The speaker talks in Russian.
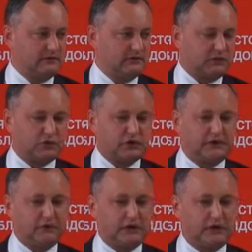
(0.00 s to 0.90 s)
Потому что
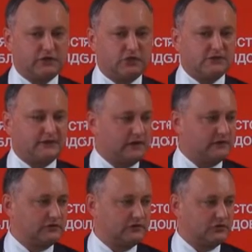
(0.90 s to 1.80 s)
они хорошо
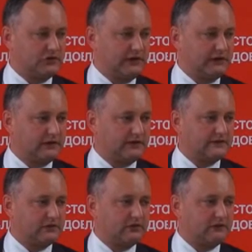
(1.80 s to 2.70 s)
знают, что члены
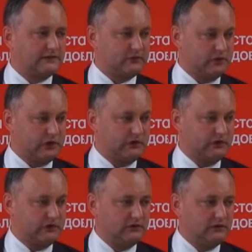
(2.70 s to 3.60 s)
Конституционного суда
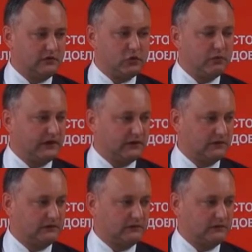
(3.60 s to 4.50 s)
румыны
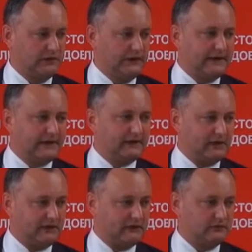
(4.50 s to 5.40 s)
и
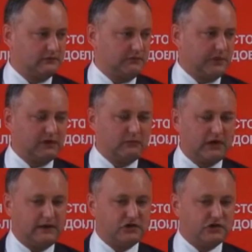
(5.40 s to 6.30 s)
никогда не
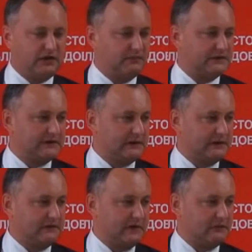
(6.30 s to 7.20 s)
принимали решения в
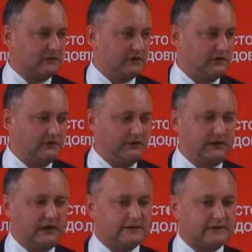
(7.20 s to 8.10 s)
последнее время в
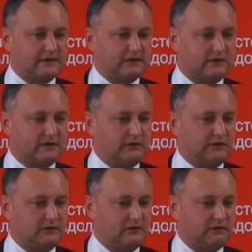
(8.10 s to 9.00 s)
интересах
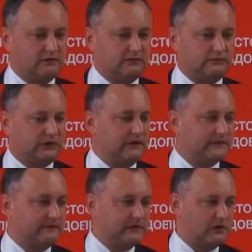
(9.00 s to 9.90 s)
э,
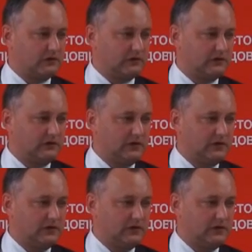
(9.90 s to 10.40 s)
молдавского народа.